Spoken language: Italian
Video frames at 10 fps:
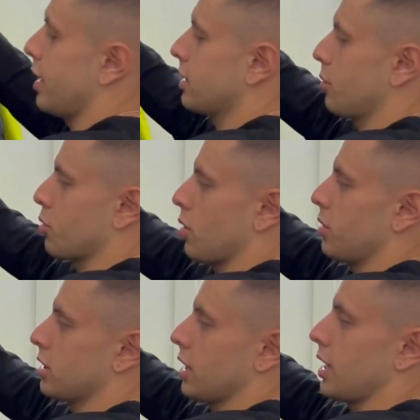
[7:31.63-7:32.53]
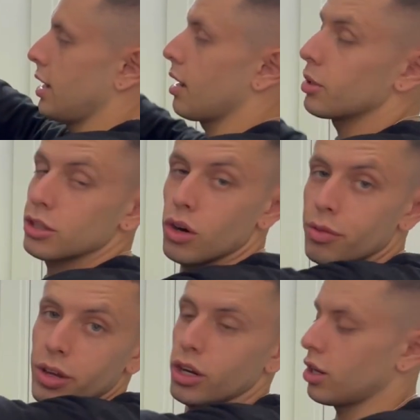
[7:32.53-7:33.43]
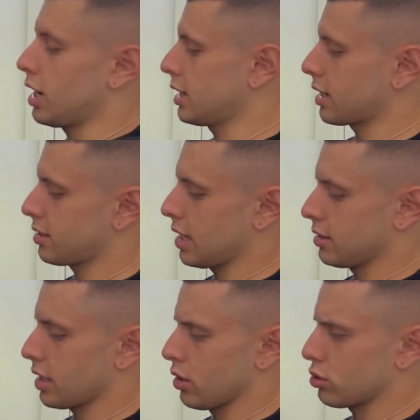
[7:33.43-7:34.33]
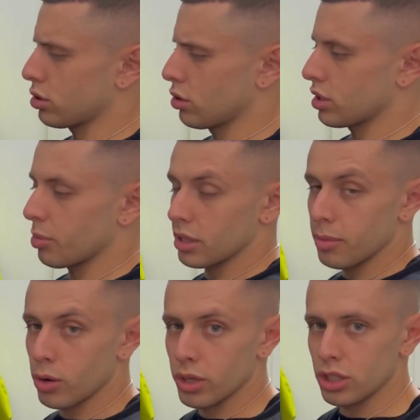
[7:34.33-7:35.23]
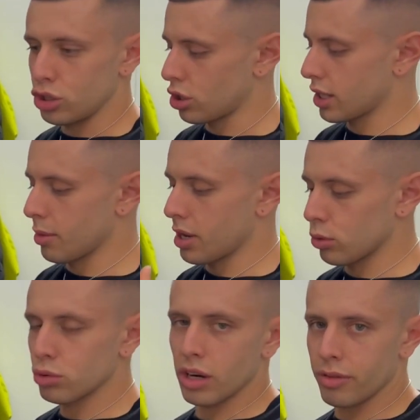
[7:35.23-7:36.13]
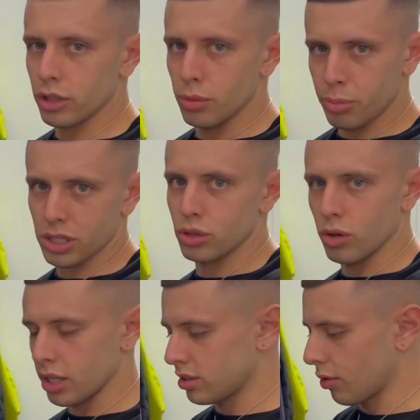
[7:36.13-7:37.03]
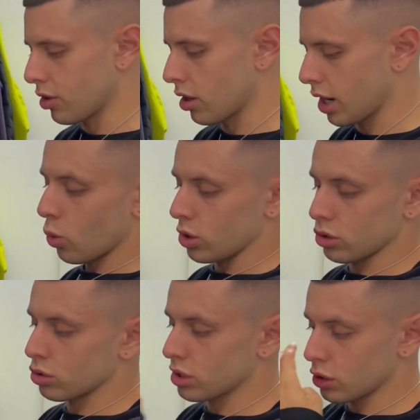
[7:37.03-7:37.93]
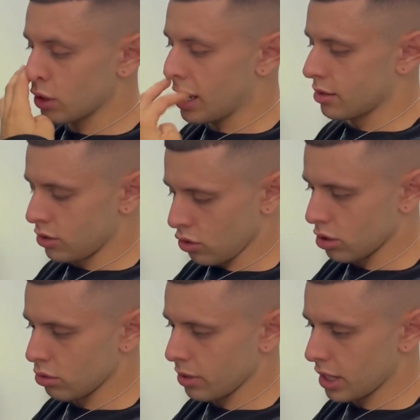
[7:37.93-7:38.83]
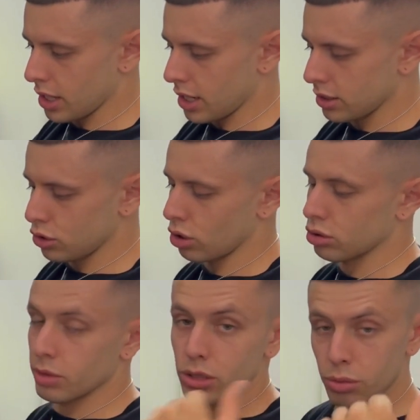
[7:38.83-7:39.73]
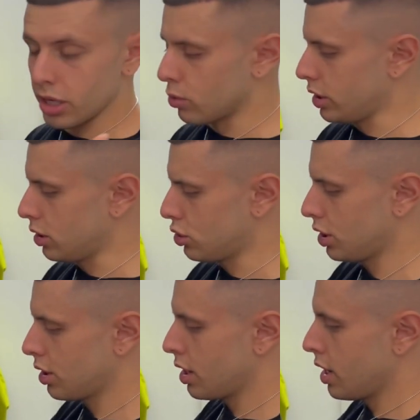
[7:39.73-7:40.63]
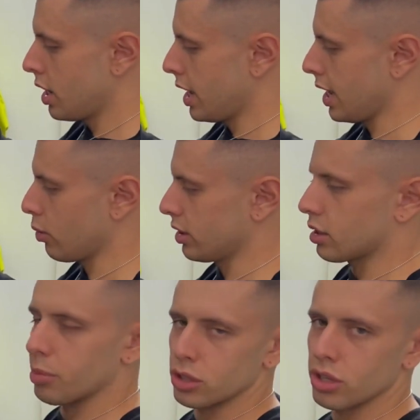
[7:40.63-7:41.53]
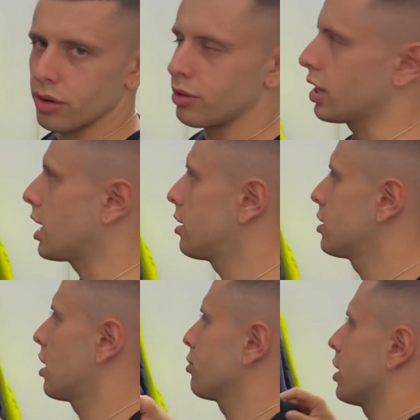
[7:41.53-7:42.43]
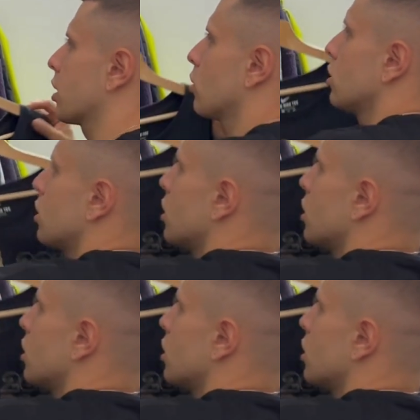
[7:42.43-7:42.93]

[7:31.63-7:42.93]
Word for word: è probabilmente la metterò a fianco nell'altra stanza che non so se lo sapete, ma ho una t-shirt che mi ha autografato in persona Steph Curry quando sono stato là, non nel 2018 ma nel 2015 e questa penso che finirà là a fianco.